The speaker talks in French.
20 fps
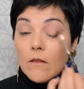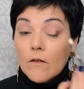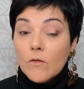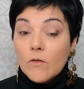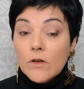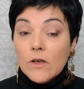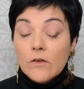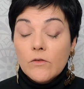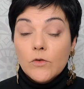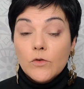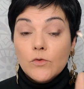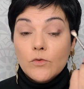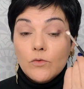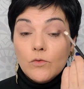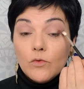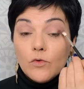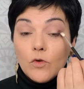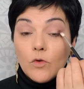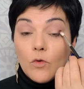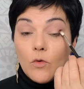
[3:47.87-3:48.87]
au niveau
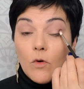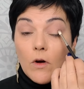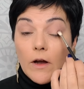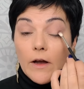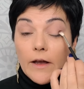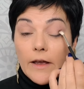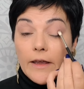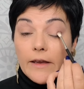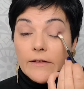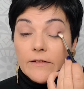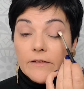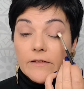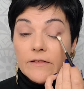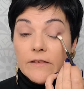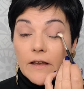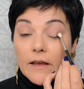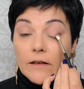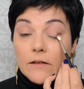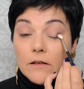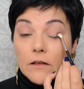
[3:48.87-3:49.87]
du coin
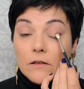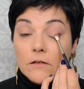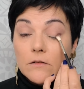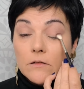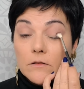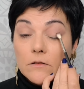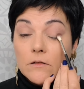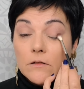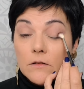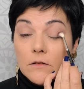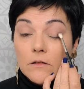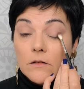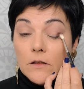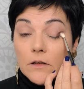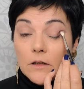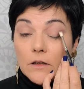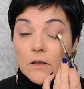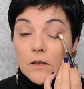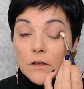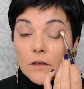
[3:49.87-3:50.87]
externe
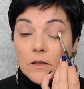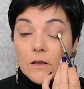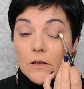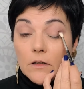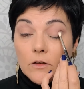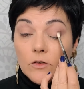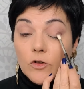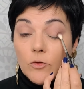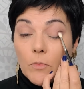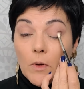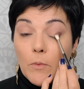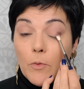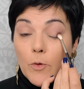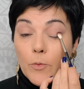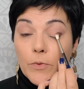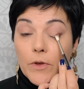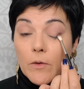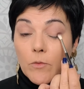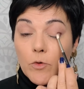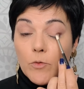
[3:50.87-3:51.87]
de ma
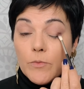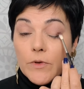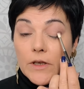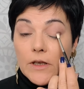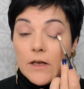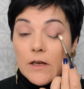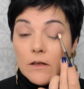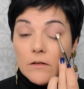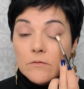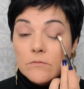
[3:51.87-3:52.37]
paupière mobile.